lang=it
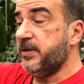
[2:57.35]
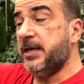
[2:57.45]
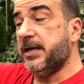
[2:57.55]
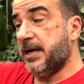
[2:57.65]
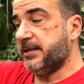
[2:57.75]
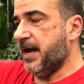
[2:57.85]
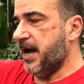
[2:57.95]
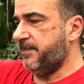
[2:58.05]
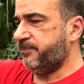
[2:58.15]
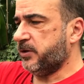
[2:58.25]
In
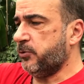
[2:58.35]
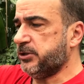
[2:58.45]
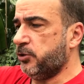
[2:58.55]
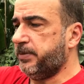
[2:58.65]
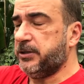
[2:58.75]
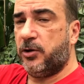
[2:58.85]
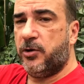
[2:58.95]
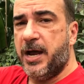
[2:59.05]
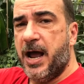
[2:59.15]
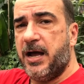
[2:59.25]
realtà questo
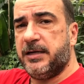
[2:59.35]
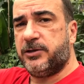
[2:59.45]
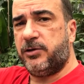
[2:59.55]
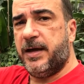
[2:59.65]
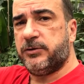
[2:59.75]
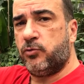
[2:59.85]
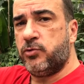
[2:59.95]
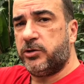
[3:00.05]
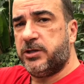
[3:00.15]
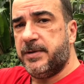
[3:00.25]
pitone ha trovato
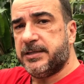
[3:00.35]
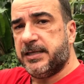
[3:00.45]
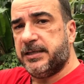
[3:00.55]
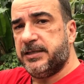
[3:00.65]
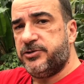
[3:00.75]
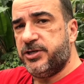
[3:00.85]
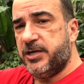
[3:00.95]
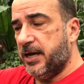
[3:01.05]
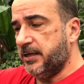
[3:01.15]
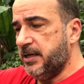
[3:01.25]
un'ottima
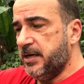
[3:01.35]
strategia.